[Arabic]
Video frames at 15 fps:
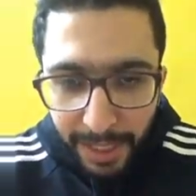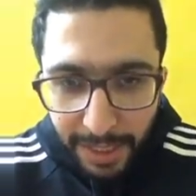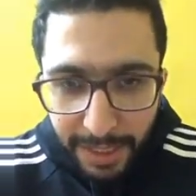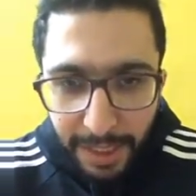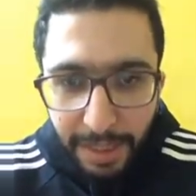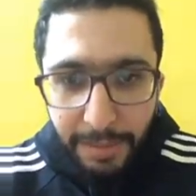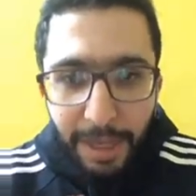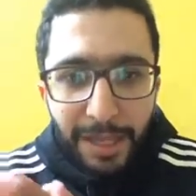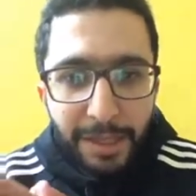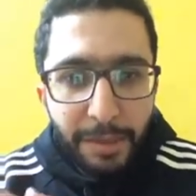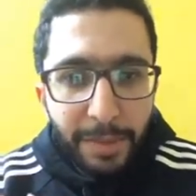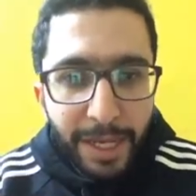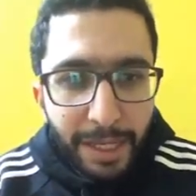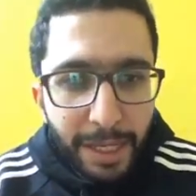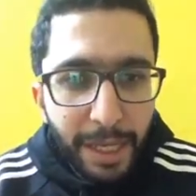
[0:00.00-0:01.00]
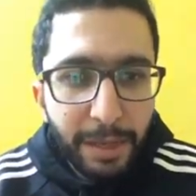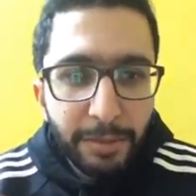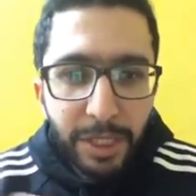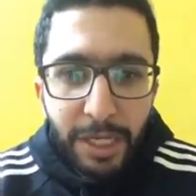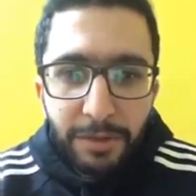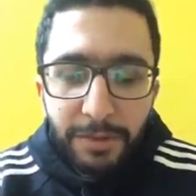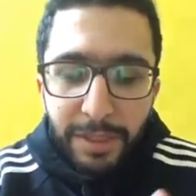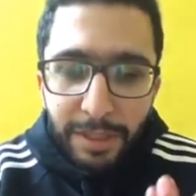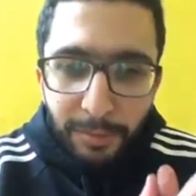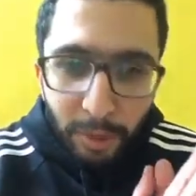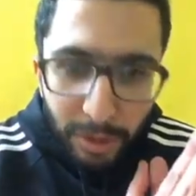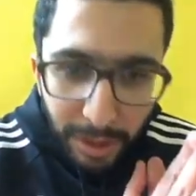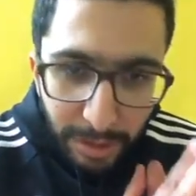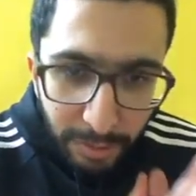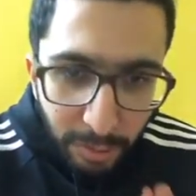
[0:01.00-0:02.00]
كذا حد بكاي مش عارف ايه زي ما
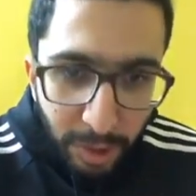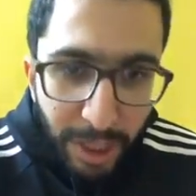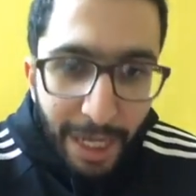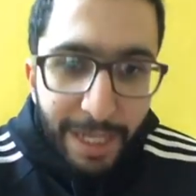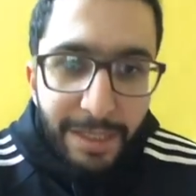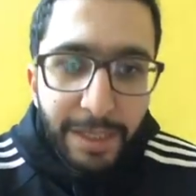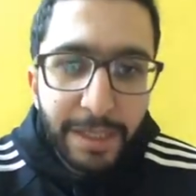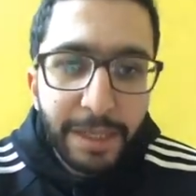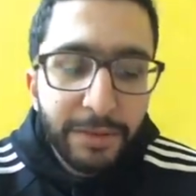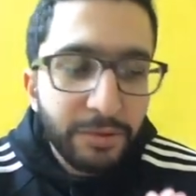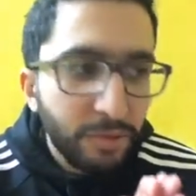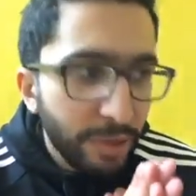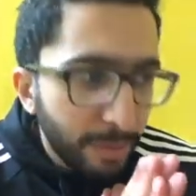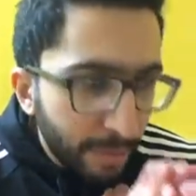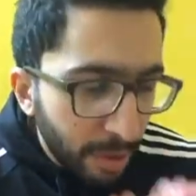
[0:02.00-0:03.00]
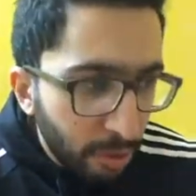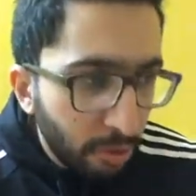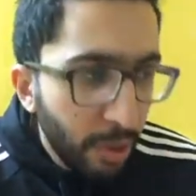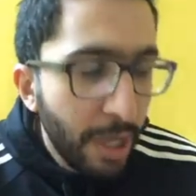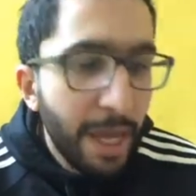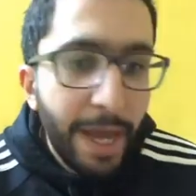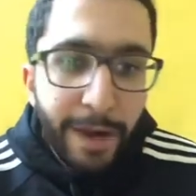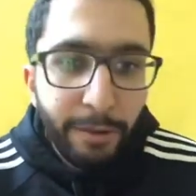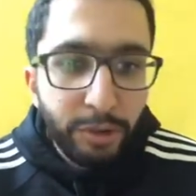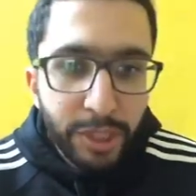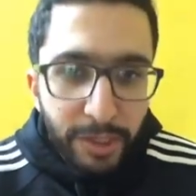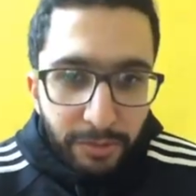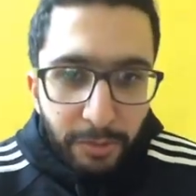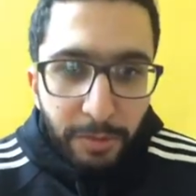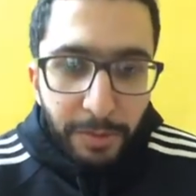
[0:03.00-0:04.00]
قلت المنير الحدادي نفسه كان برضو انا كنت
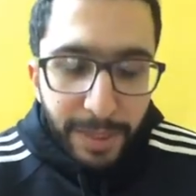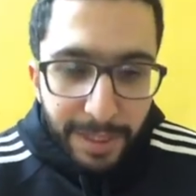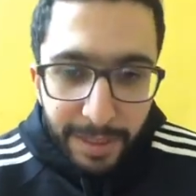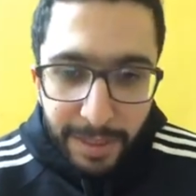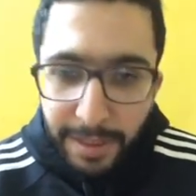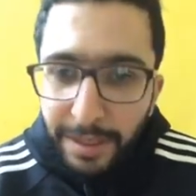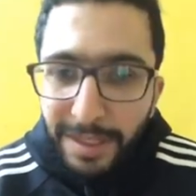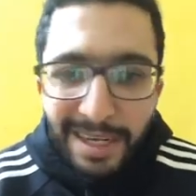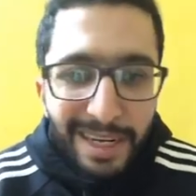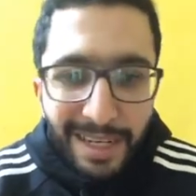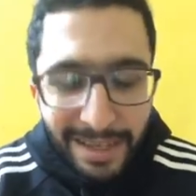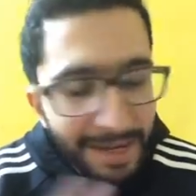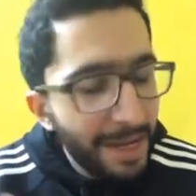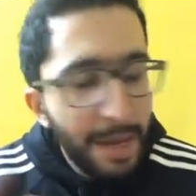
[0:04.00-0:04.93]
شايفه بيمثل كتير لكن